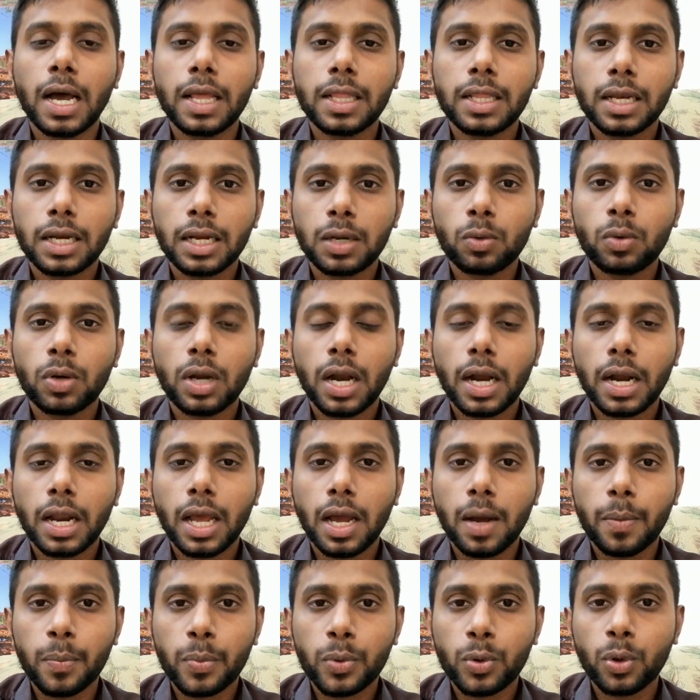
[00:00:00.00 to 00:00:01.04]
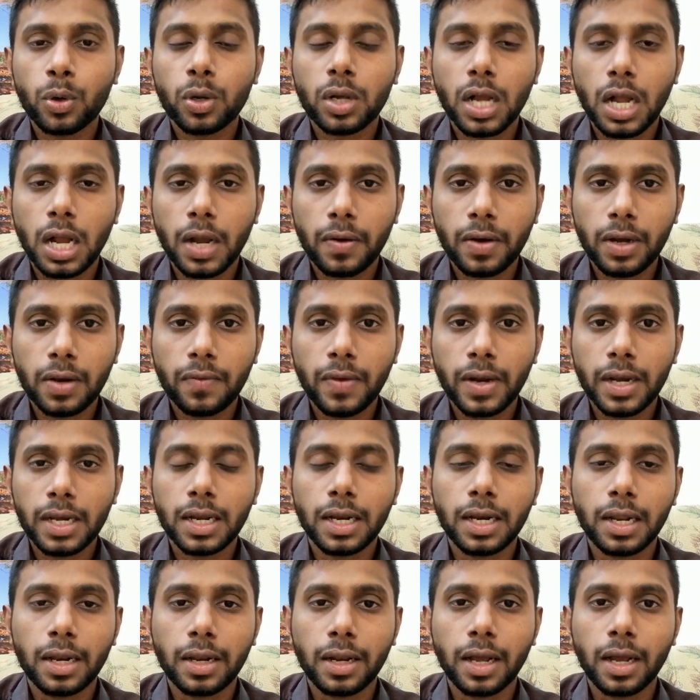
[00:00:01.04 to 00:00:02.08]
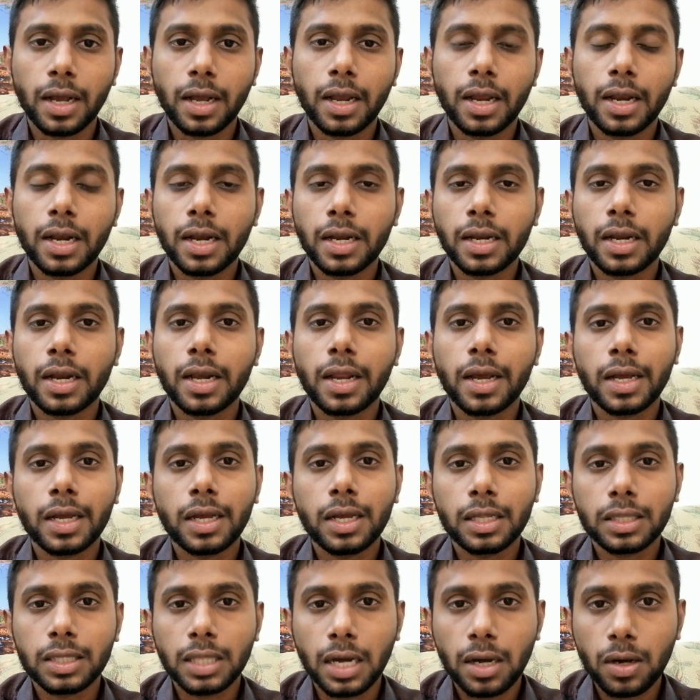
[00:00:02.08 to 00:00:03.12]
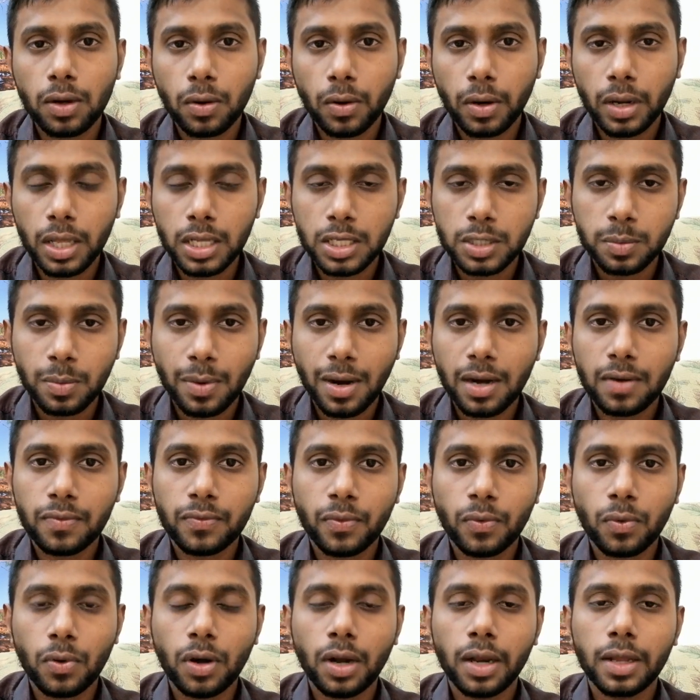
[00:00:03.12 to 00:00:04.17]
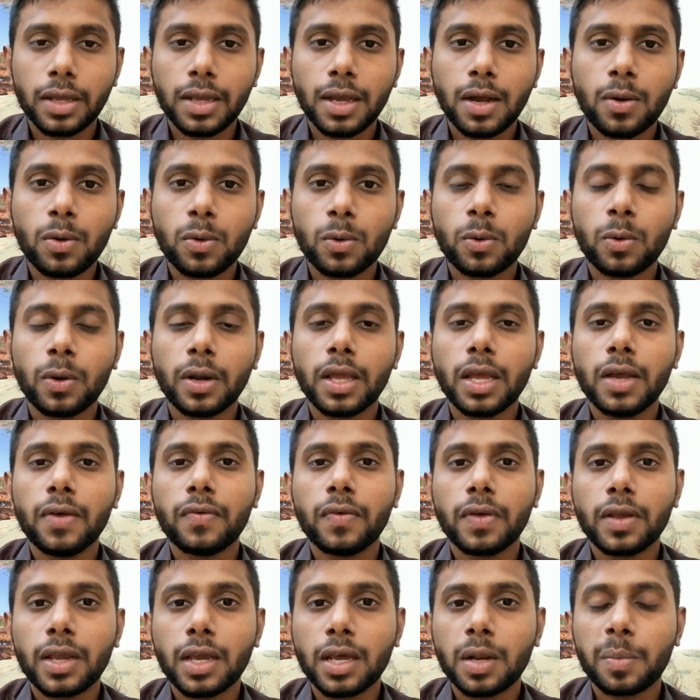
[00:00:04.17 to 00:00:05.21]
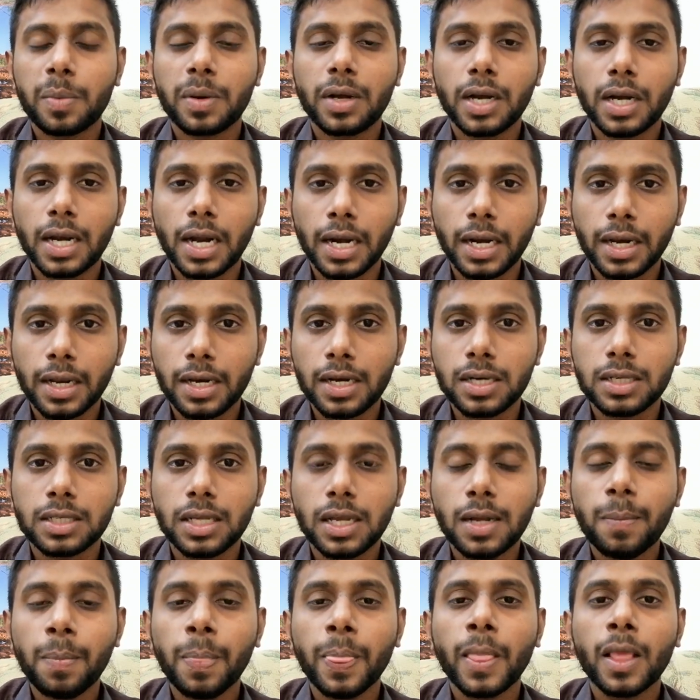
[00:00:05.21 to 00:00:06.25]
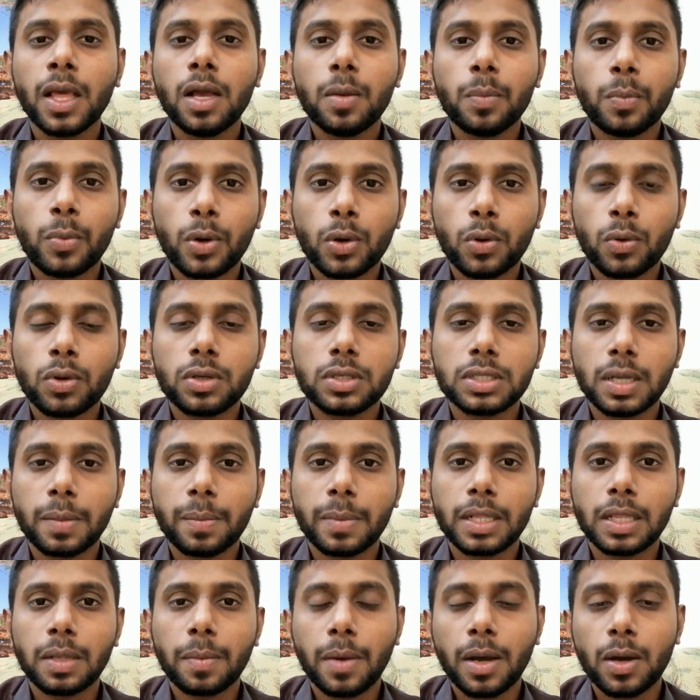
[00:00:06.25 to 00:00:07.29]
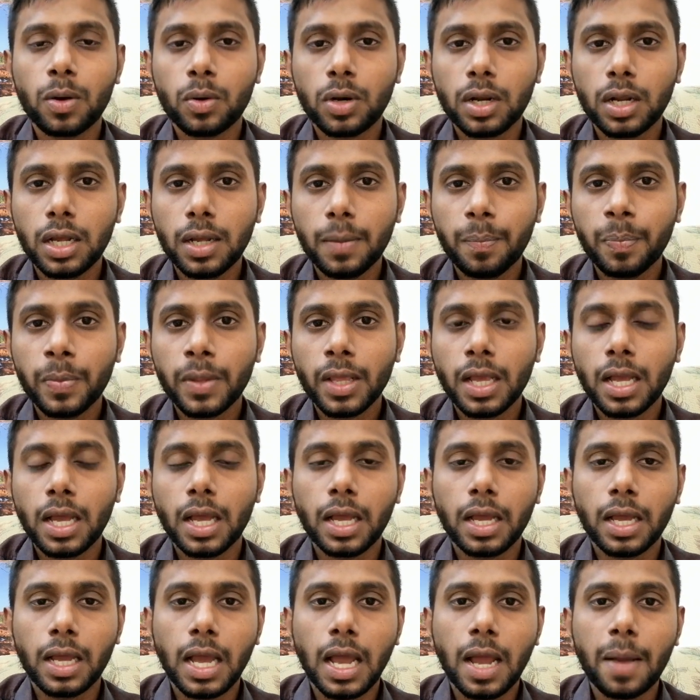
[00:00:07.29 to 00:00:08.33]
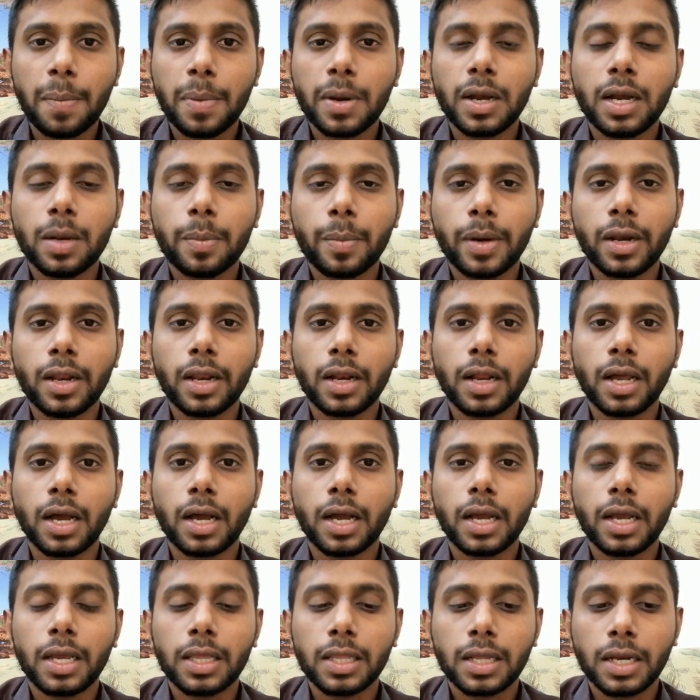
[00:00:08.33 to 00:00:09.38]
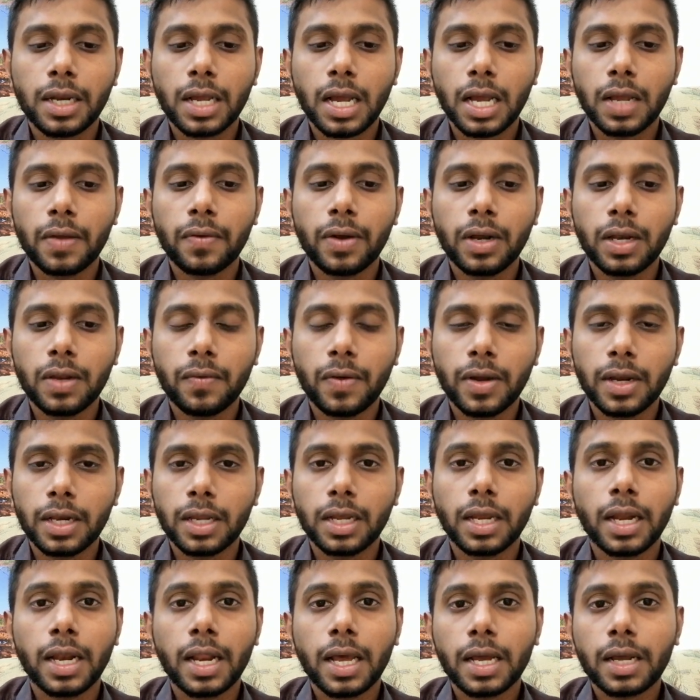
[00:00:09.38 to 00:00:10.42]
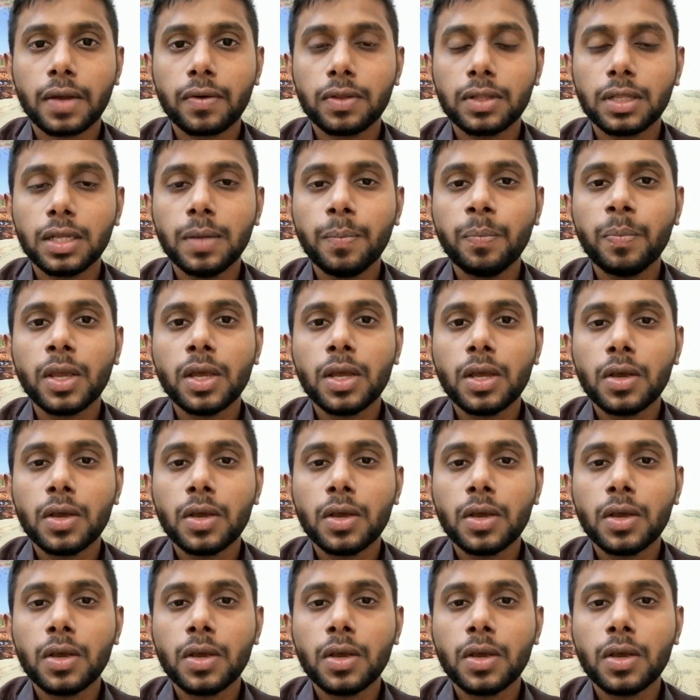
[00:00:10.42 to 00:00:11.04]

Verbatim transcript: அதற்குண்டான அப்ரூவலுக்காக வேண்டி வெயிட்டிங்கில் இருக்காங்க என்னென்னு கேட்டாக்க தங்களுடைய ஸ்மார்ட் ஃபோன்லேயே அவங்களுடைய ஃபிங்கர் பிரிண்ட் அட்டனன்ஸை போடுவது சம்மந்தமாக ஒரு ஆப்பை ரெடி பண்ணியிருக்காங்க இதற்காக வேண்டி வெயிட்டிங் ஏன்னாக்கா வந்து